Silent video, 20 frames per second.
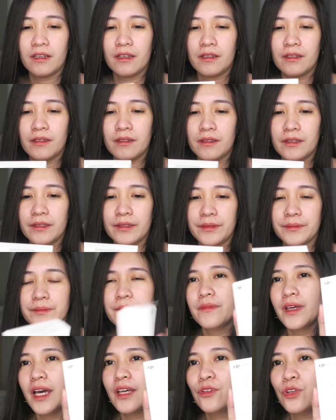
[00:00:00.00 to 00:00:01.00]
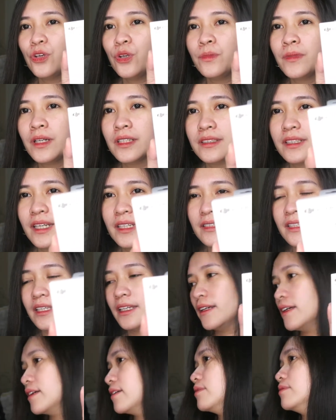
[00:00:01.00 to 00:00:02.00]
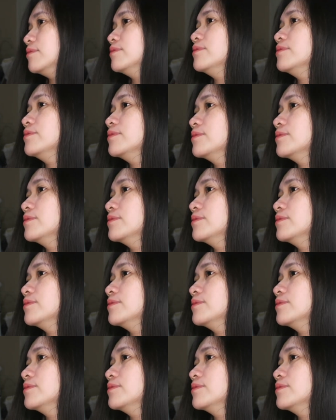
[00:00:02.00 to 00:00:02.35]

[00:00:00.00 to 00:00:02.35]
Um, ito yung magnetic. Mm.